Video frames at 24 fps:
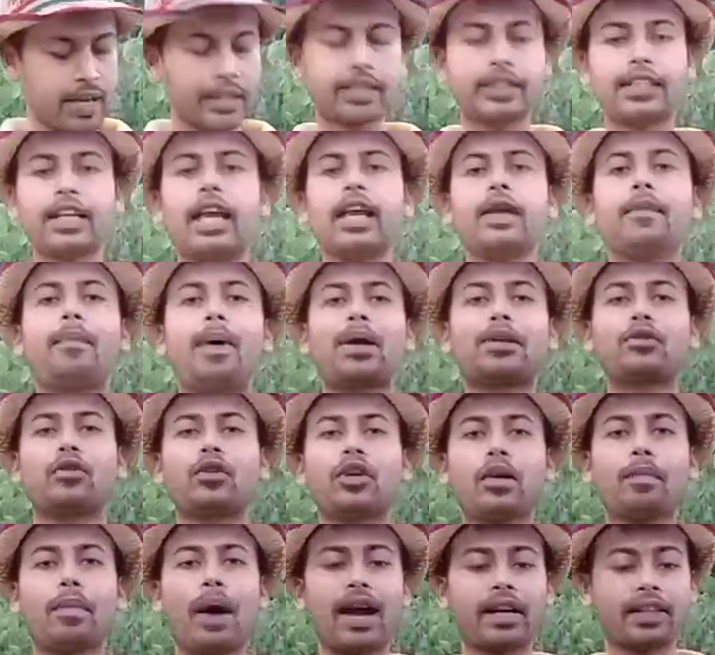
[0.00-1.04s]
সেই
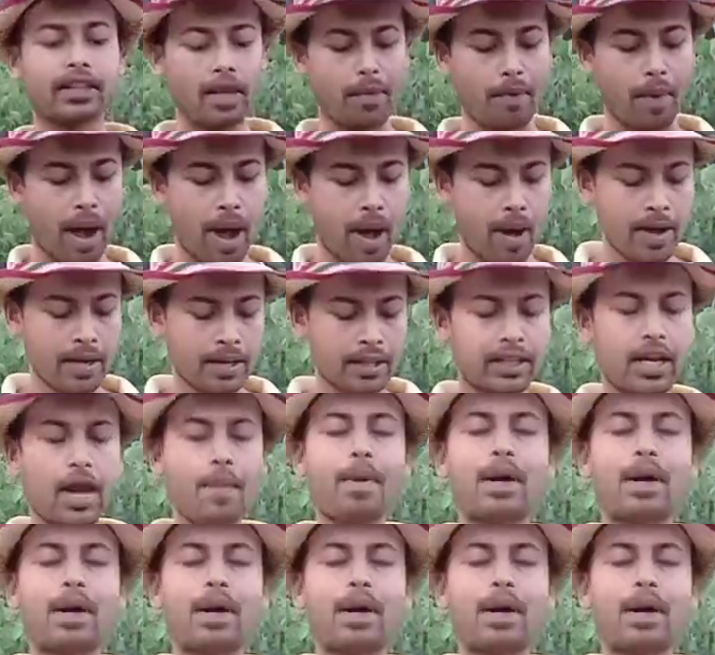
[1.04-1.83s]
পাথরকে ভাঙতে বা সেই